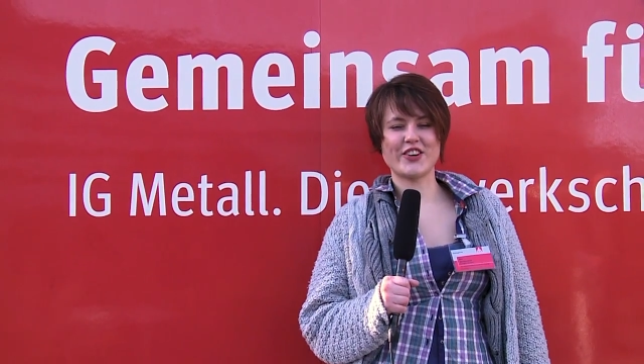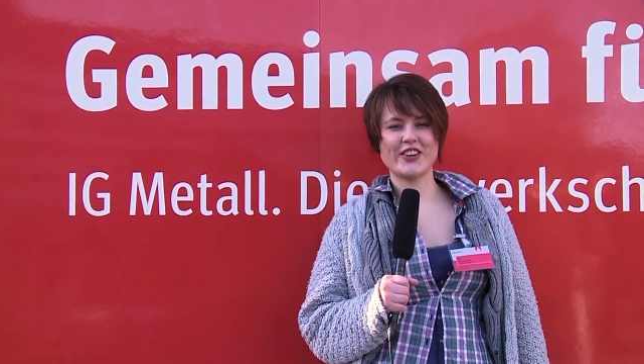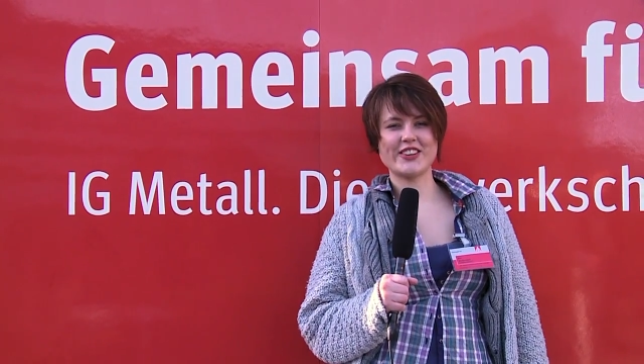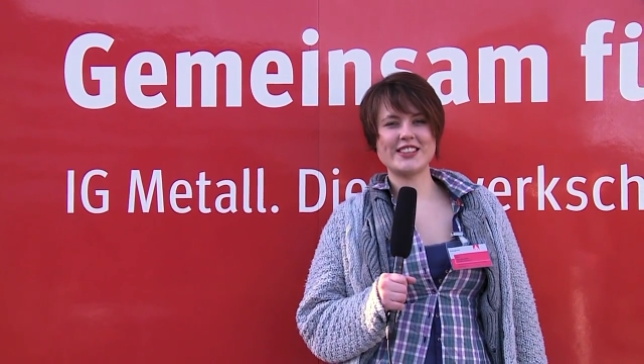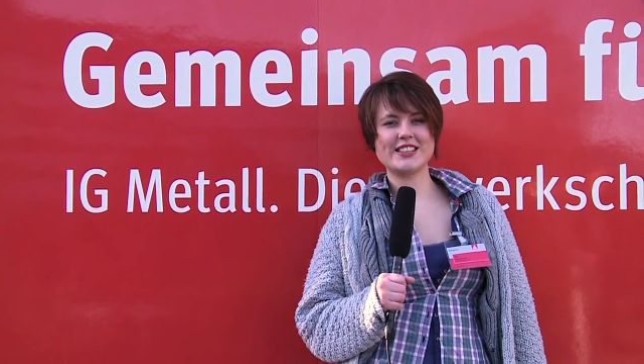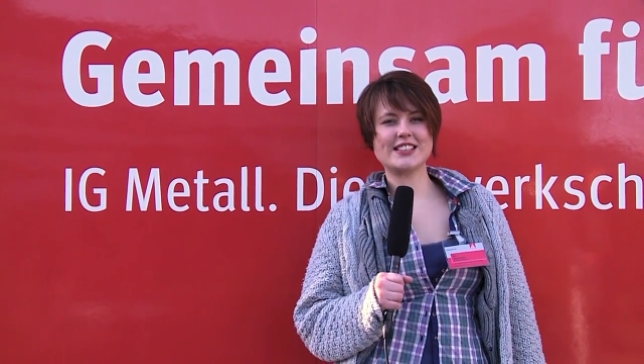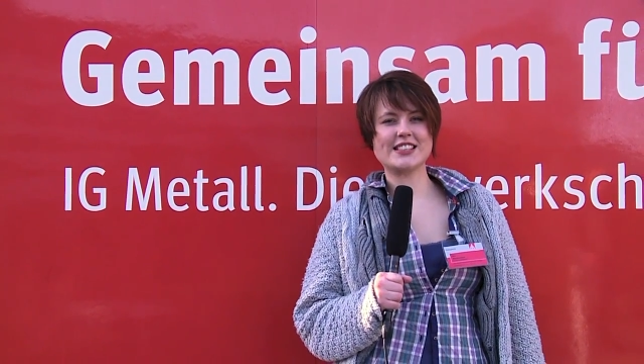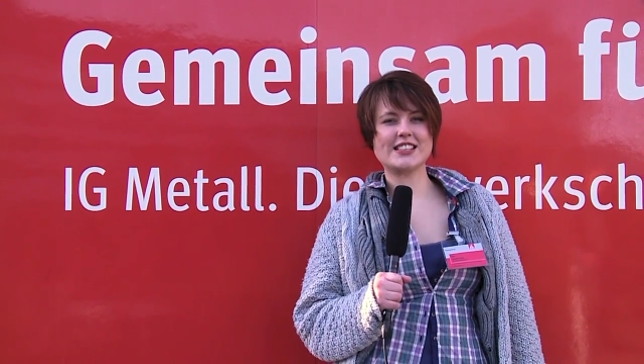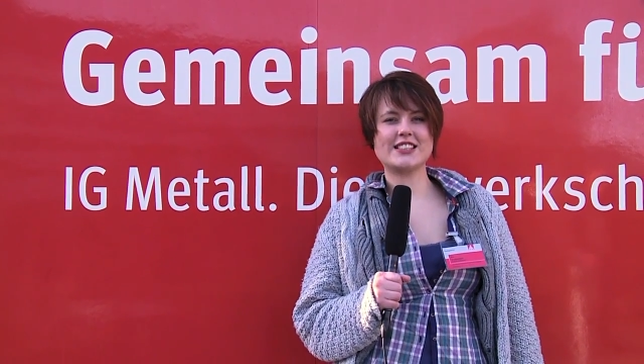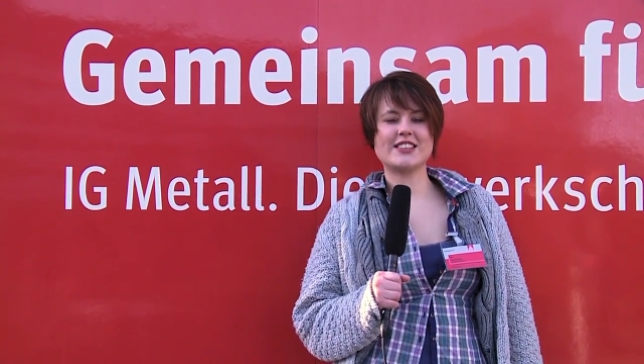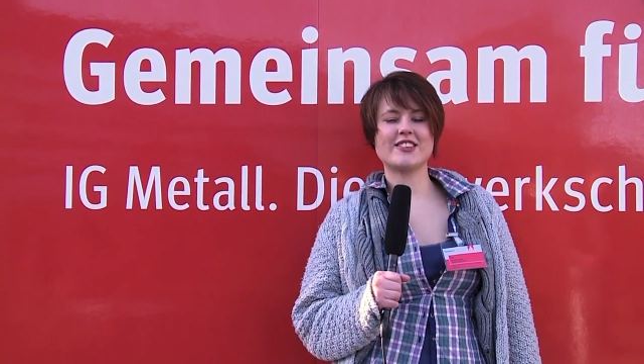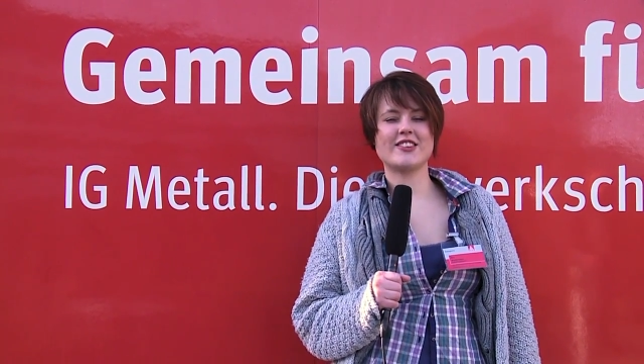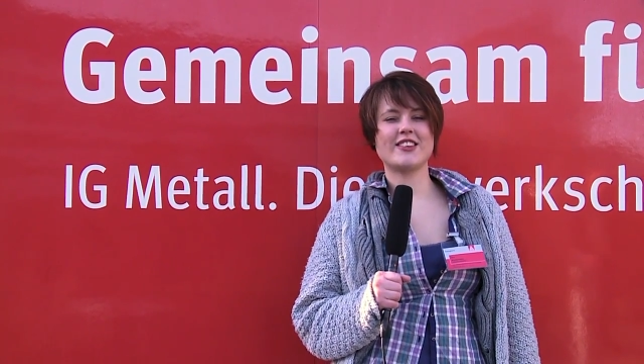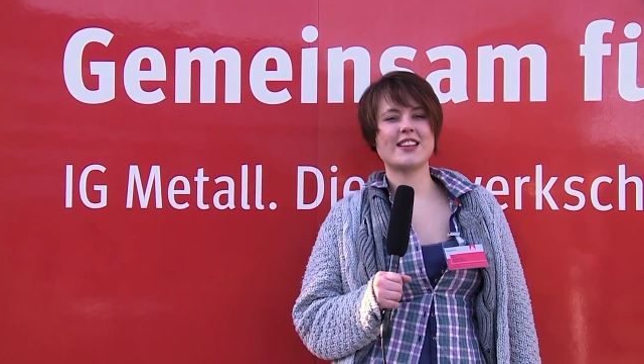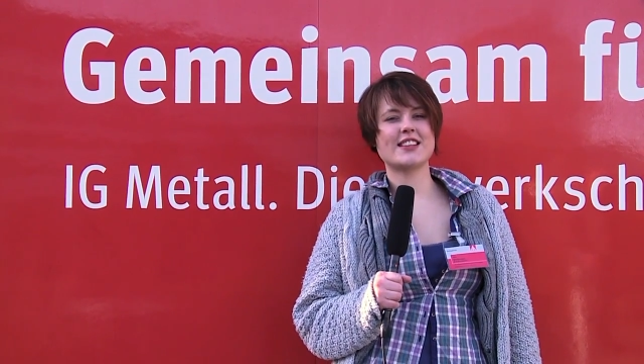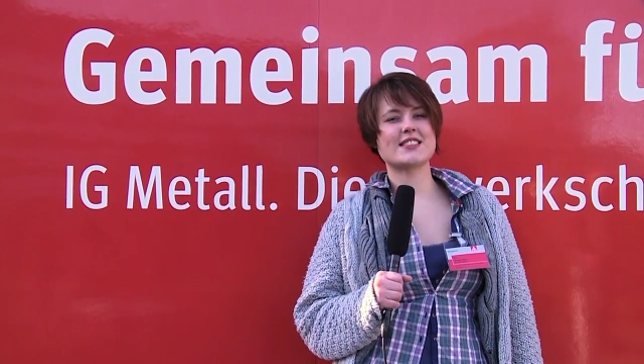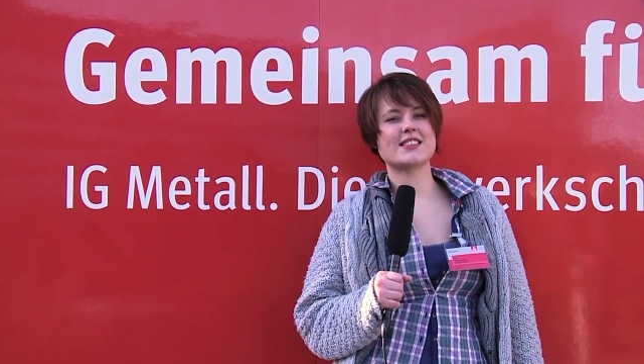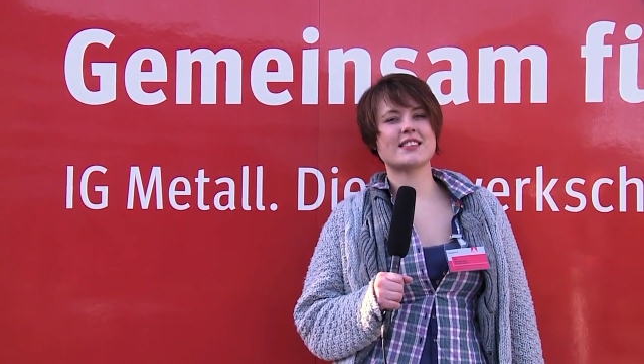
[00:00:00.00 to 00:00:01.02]
Heute dritter
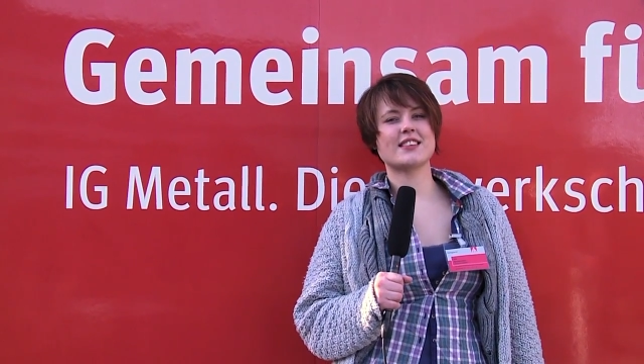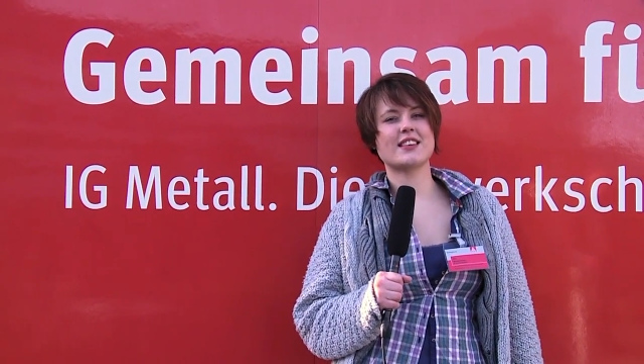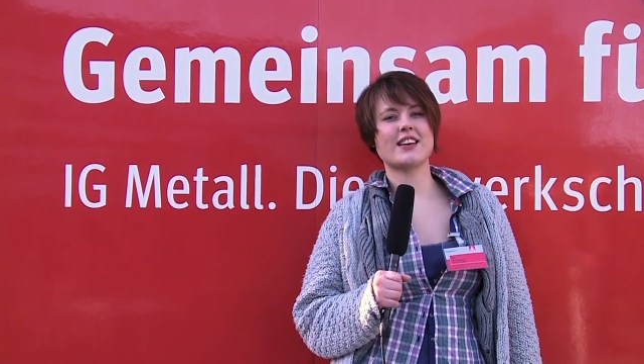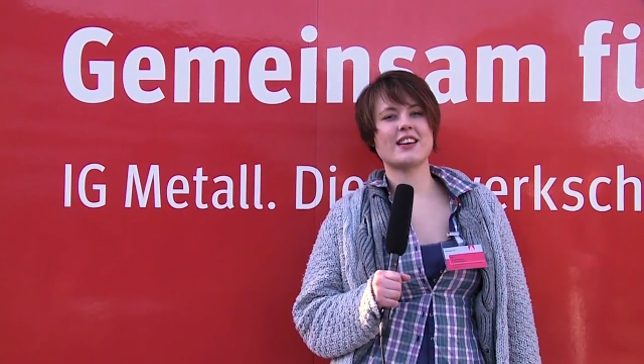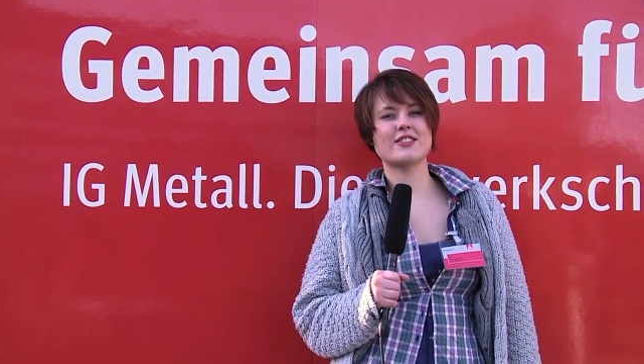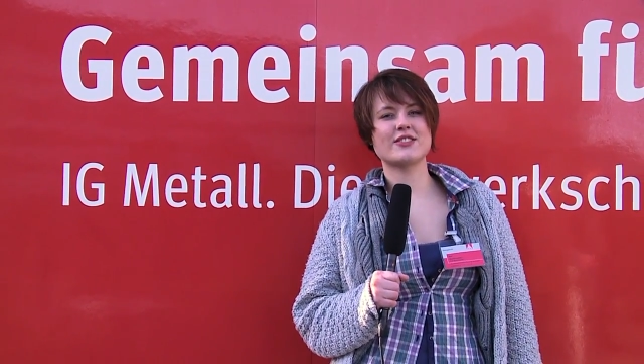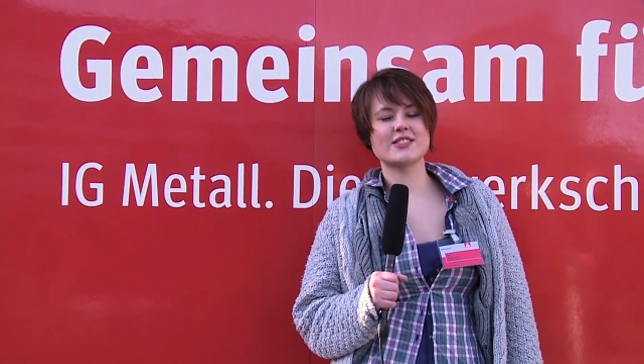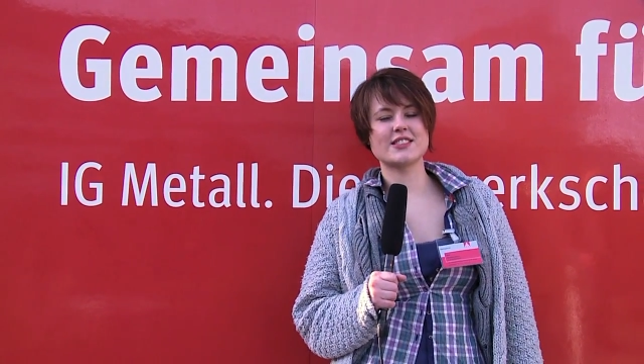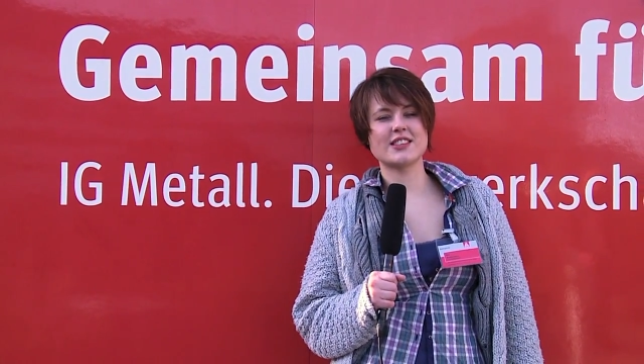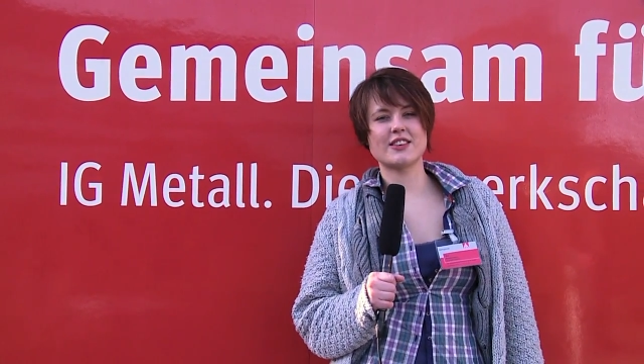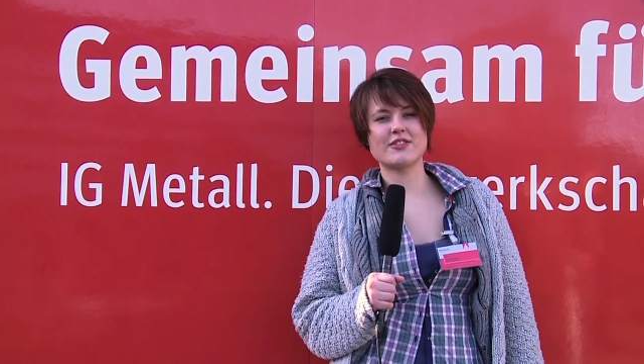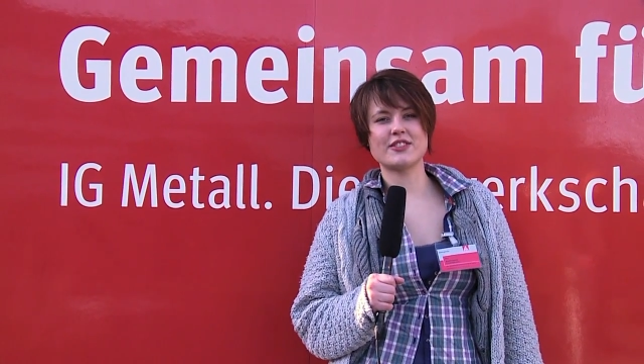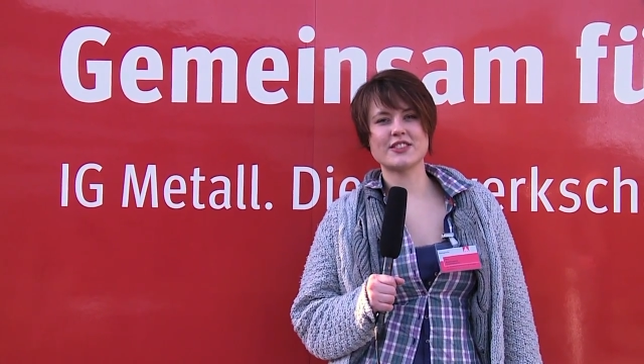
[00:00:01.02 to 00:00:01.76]
und letzter Tag unserer